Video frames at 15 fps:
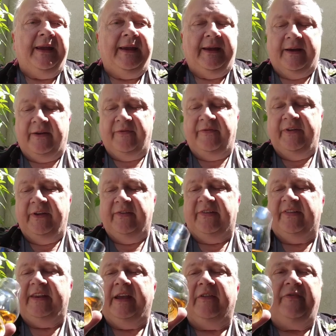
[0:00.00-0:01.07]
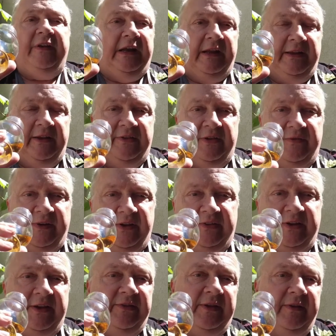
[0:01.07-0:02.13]
er wie sehr viele dieser
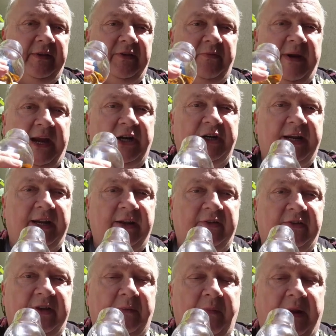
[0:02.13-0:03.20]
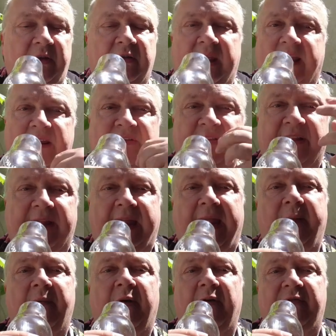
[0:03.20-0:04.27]
Whiskys in diesem Einsteigersegment
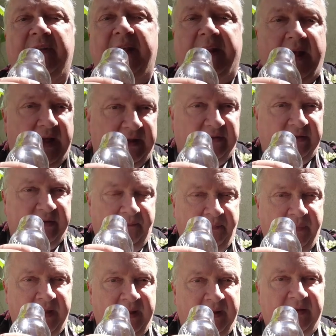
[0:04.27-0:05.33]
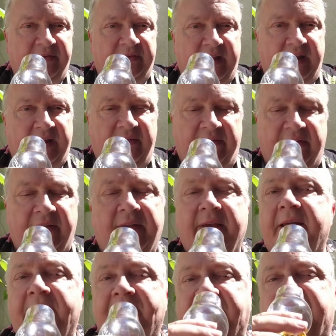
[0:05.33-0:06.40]
extrem auf die Nase designt sind.
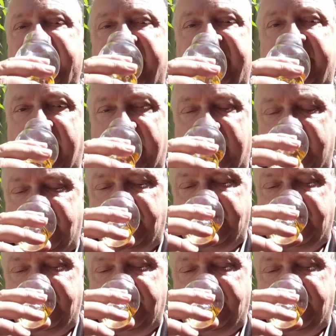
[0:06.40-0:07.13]
Das heißt, er hat